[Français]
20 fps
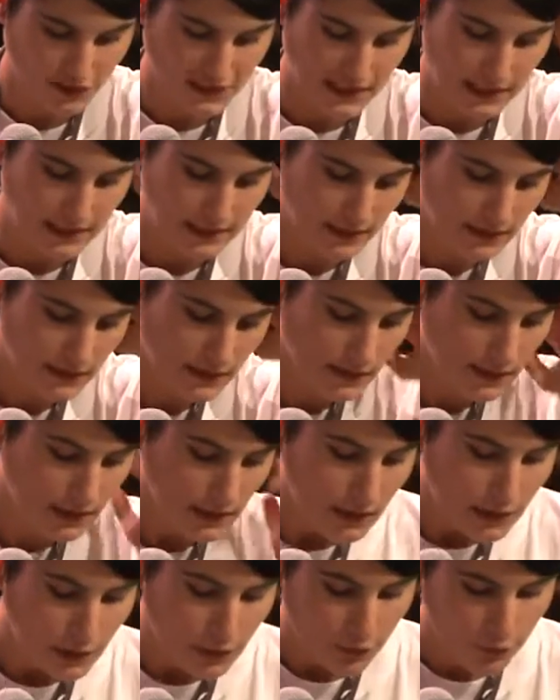de challenges
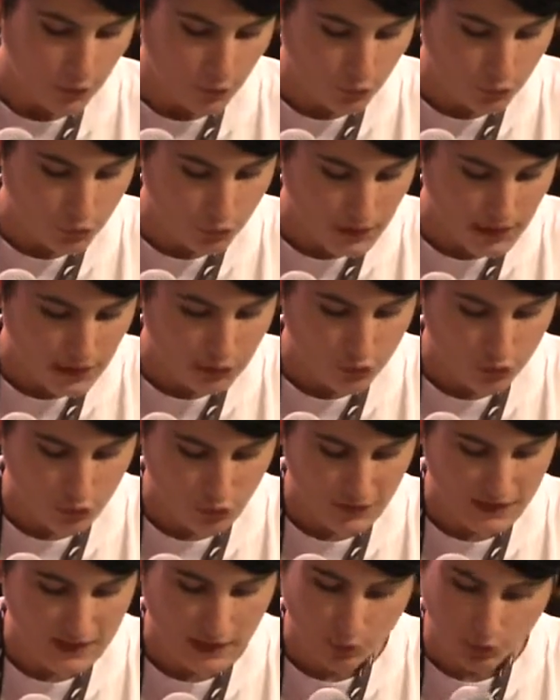En tout cas, une
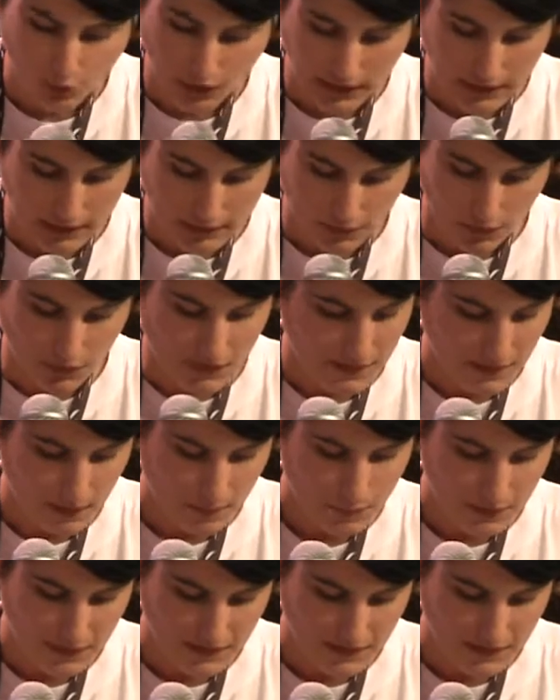chose qui pourrait être simple,